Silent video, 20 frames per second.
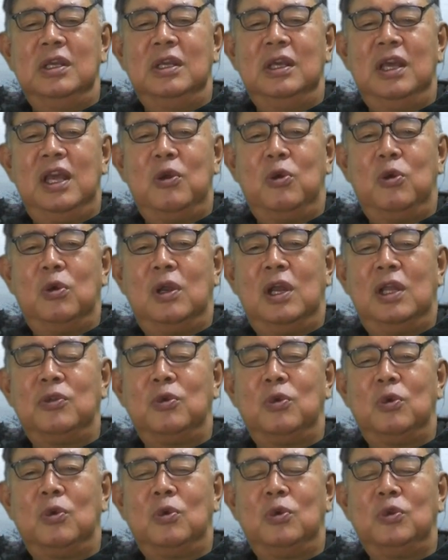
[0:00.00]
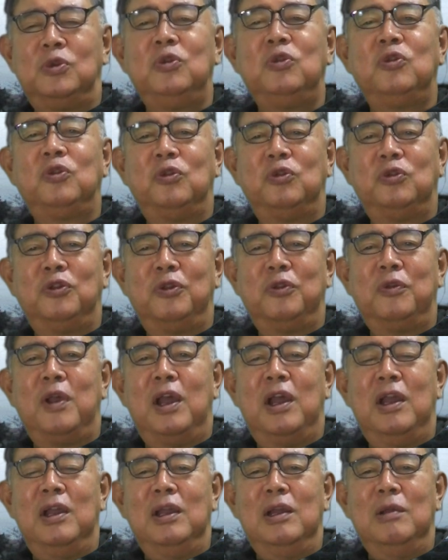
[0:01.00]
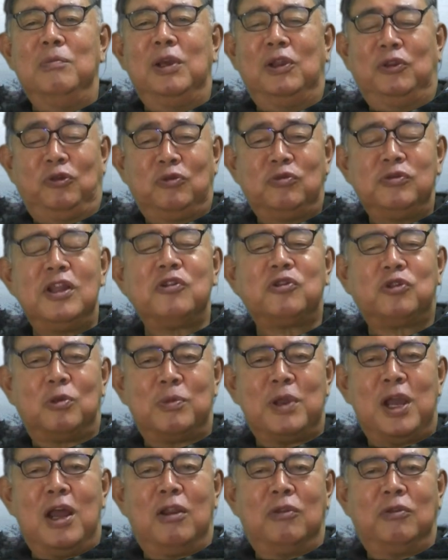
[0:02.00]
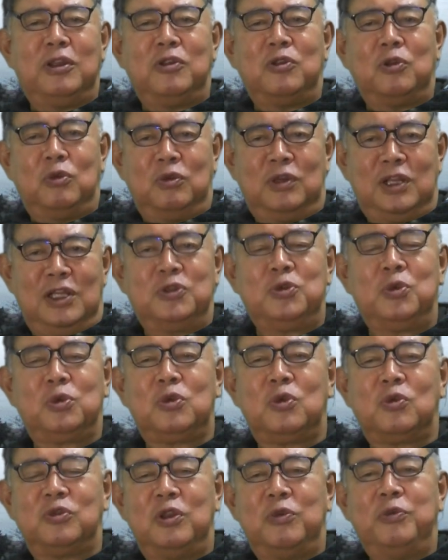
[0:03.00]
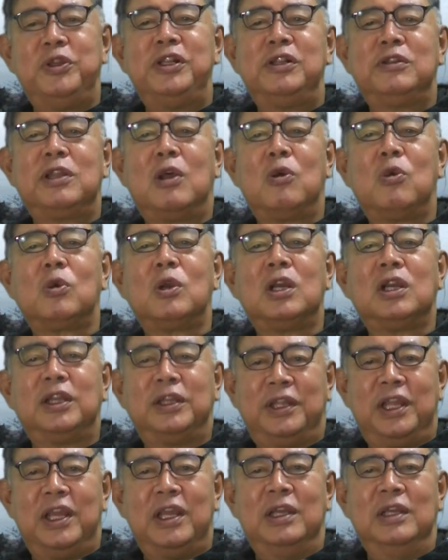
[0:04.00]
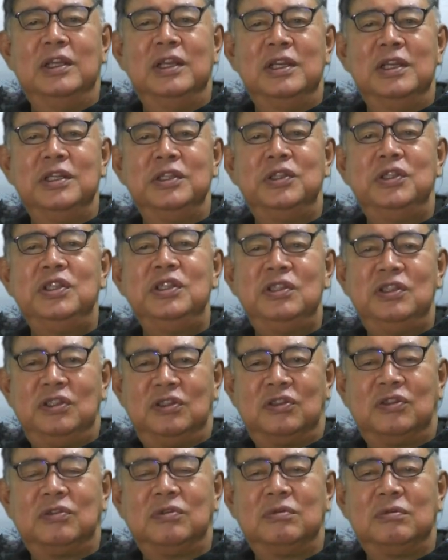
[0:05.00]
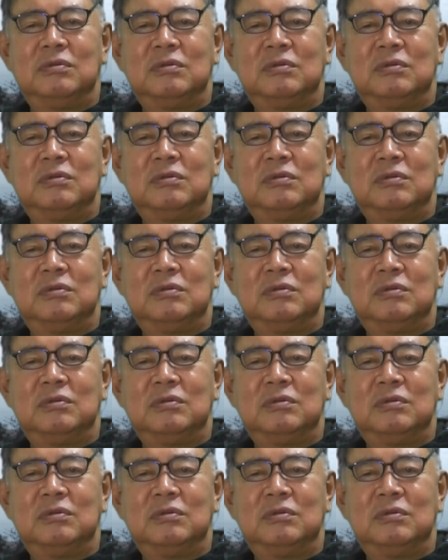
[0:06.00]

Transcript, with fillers: えあのニュースっていうのはまあ、少なくともある程度ラジオ局でフィルターをかけて真実